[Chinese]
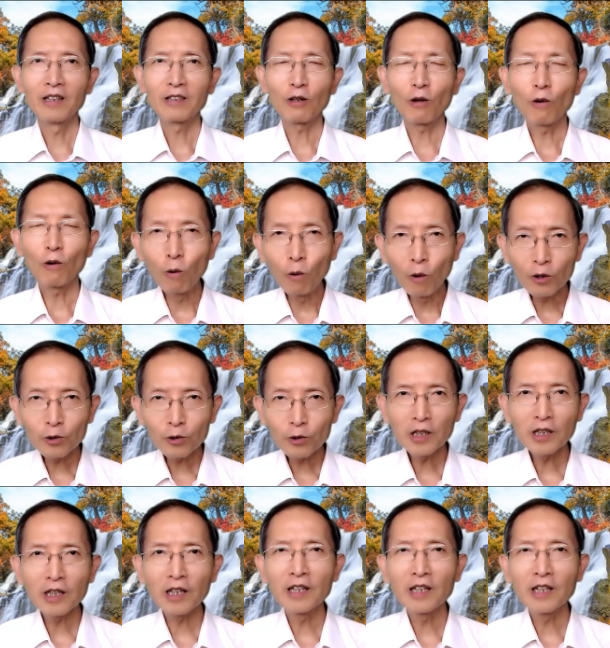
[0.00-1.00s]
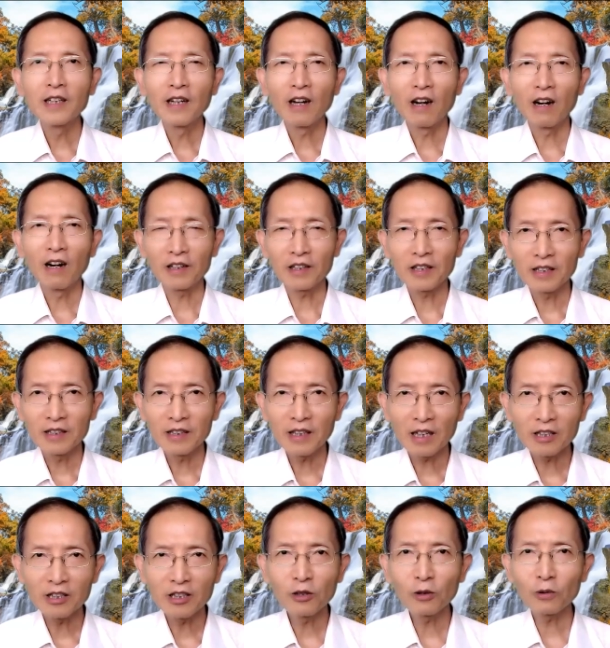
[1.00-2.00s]
就活出一个啊，
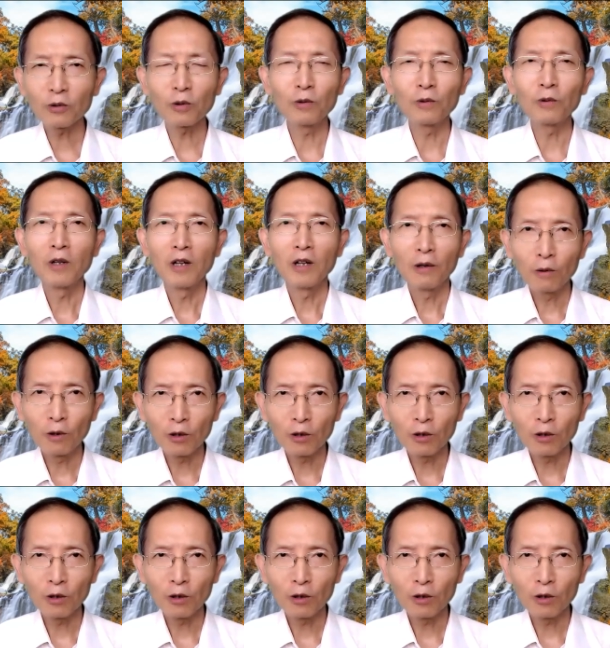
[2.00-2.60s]
像基督徒